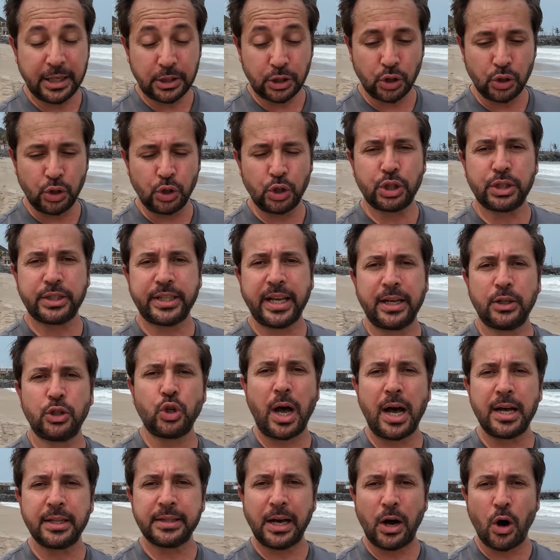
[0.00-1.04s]
Action 3'te
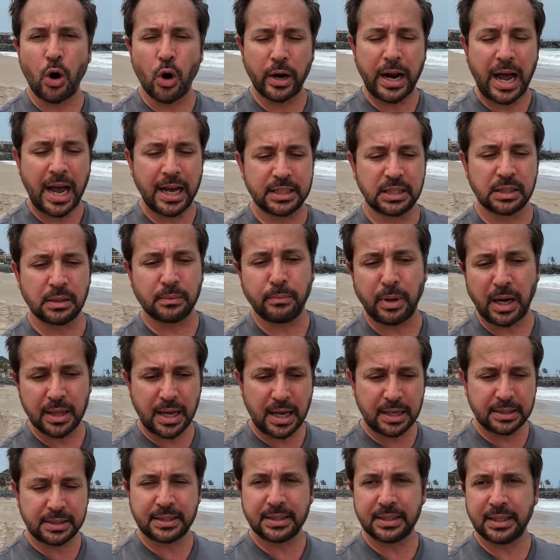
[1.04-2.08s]
şu anda Horizon
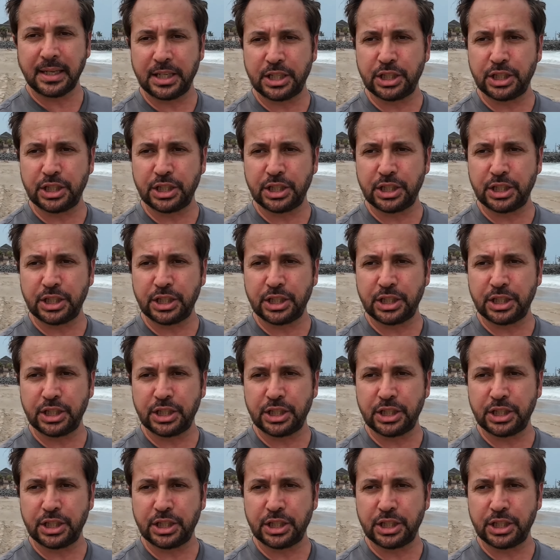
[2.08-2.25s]
Balancing